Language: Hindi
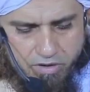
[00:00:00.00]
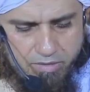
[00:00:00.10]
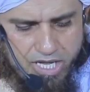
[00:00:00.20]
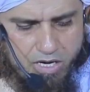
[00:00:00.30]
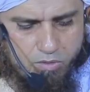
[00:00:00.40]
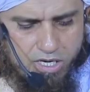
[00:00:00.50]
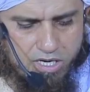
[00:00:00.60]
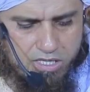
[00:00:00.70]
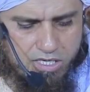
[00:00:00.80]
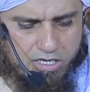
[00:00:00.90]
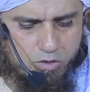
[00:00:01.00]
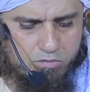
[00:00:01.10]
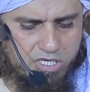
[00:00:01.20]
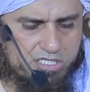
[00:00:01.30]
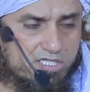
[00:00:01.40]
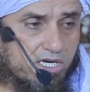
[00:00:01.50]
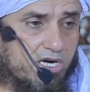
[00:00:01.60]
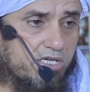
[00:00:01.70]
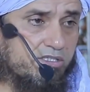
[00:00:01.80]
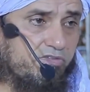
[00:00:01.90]
फरमाया वल्लदीन हम
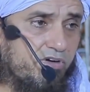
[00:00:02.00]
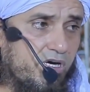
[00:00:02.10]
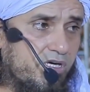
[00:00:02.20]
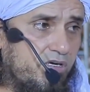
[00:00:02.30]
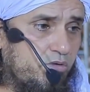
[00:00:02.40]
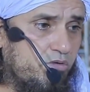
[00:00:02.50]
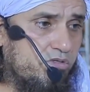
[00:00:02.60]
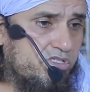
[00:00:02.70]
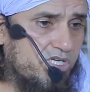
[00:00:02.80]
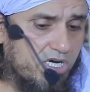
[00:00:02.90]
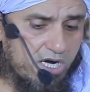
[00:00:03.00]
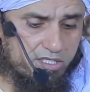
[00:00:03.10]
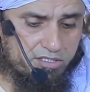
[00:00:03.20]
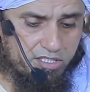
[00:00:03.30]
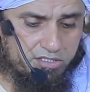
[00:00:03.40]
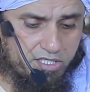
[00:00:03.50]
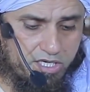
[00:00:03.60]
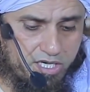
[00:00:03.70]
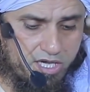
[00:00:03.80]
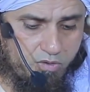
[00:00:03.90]
ज़क़़त फ़ाइलून ज़क़़त देते
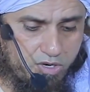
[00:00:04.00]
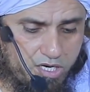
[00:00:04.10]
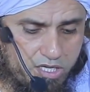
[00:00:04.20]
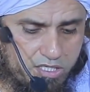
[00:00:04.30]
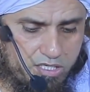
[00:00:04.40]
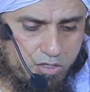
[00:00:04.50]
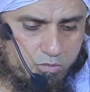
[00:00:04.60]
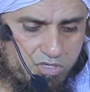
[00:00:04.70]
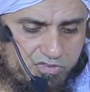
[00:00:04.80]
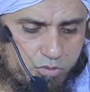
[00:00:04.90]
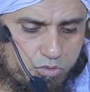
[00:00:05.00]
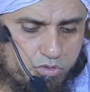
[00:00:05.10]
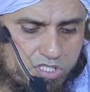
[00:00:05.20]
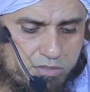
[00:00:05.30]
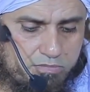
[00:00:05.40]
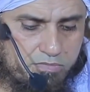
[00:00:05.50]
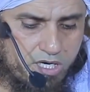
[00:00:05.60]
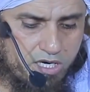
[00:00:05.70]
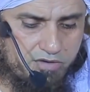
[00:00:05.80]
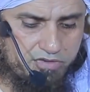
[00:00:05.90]
हैं वल्लदीन हम लफ़रूज
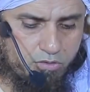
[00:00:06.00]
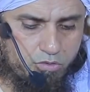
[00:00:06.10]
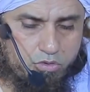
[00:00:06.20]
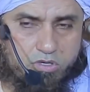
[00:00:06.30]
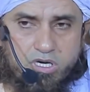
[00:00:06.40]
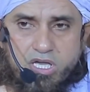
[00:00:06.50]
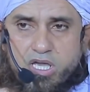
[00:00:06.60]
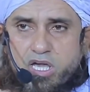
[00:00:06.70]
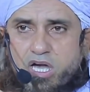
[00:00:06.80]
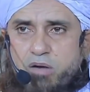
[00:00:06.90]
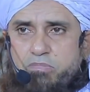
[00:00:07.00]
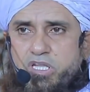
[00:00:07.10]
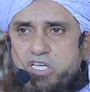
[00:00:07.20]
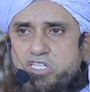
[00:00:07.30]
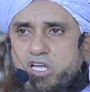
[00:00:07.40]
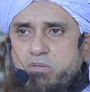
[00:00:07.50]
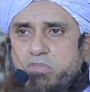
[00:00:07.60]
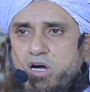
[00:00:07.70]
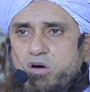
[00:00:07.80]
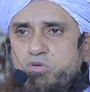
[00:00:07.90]
हाफिजून अपनी
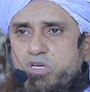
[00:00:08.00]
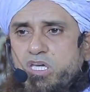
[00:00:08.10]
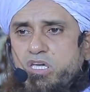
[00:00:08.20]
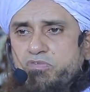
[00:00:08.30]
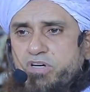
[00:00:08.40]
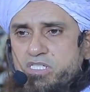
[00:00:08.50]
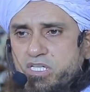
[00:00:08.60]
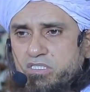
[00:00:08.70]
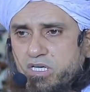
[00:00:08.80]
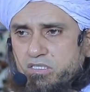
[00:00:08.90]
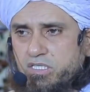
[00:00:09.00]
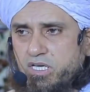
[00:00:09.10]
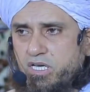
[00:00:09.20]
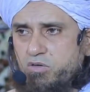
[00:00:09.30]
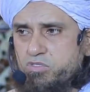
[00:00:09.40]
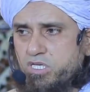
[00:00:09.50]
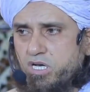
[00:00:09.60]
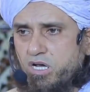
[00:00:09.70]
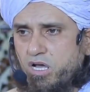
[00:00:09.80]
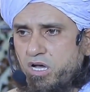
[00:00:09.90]
शर्मगाहों की हिफाजत करते हैं
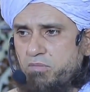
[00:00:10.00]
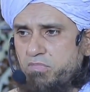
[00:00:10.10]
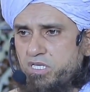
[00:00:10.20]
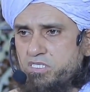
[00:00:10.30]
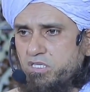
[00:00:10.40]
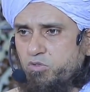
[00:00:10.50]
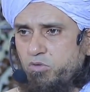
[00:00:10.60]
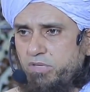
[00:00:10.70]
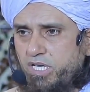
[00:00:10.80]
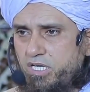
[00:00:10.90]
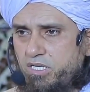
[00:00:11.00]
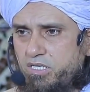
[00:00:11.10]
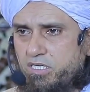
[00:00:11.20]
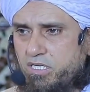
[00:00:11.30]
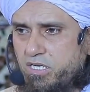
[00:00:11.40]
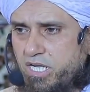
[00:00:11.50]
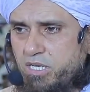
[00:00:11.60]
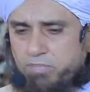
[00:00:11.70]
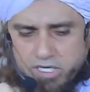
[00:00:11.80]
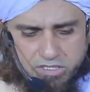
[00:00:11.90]
उसे हराम लज्जतों में
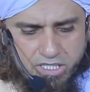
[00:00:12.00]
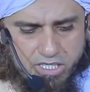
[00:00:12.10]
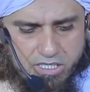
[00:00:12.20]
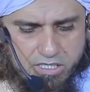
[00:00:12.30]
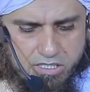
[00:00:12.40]
नहीं पड़ते